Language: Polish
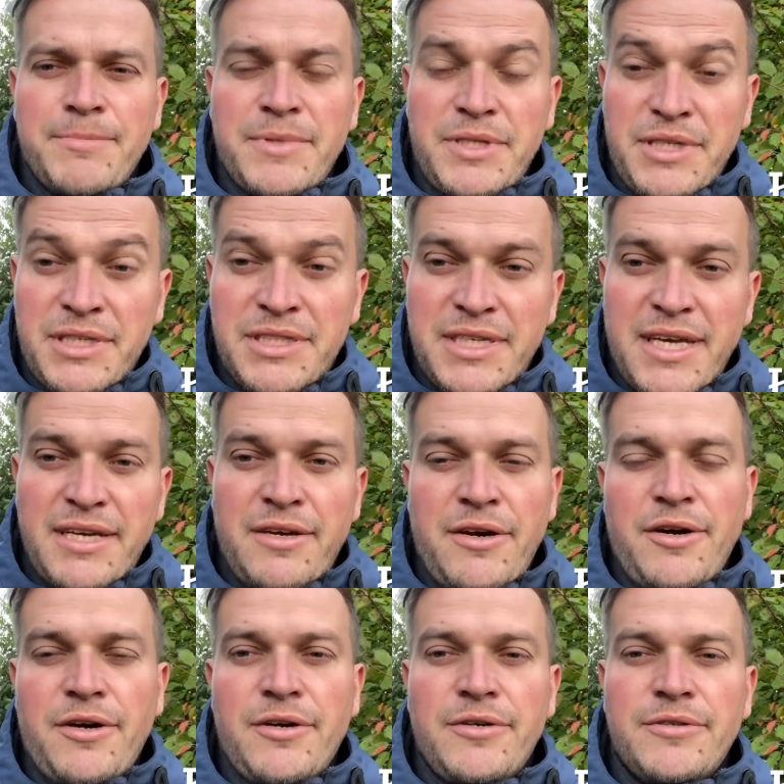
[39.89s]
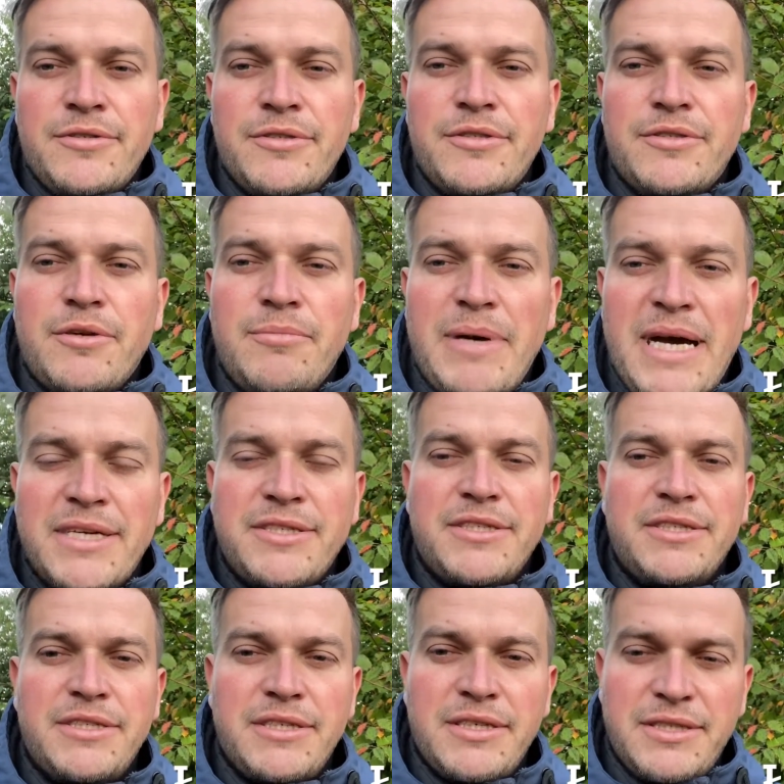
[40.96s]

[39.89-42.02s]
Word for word: i chce go zobaczyć,